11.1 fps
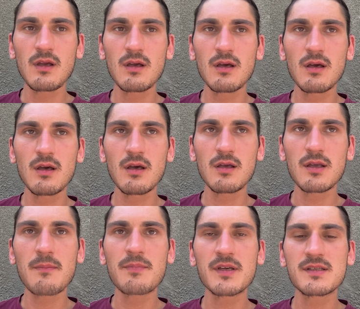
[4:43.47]
Э,
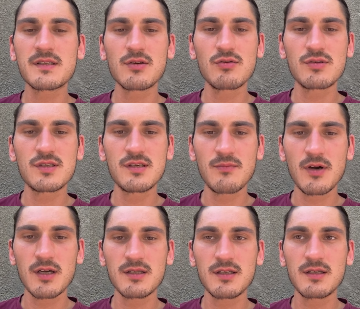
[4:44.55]
я перестаю
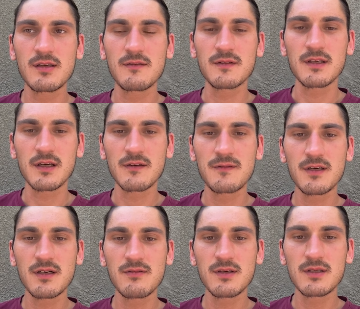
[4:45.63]
снимать и
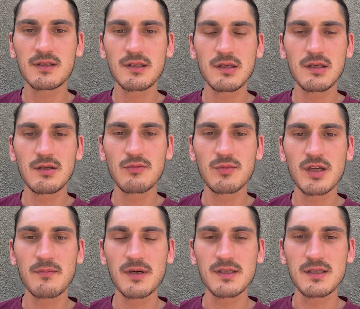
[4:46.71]
фотографировать, и у меня
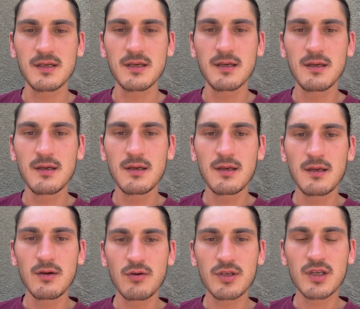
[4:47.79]
мысли,
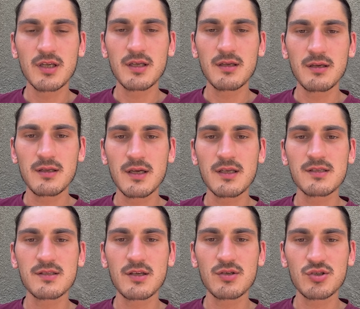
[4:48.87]
окей, я не
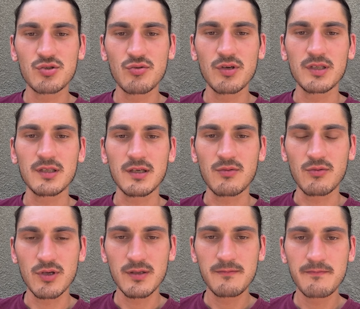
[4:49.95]
знаю, что это
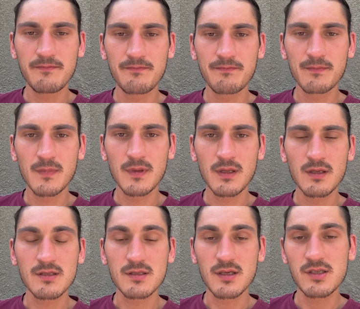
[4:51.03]
такое,
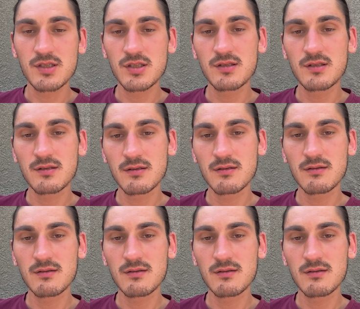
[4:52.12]
значит, э,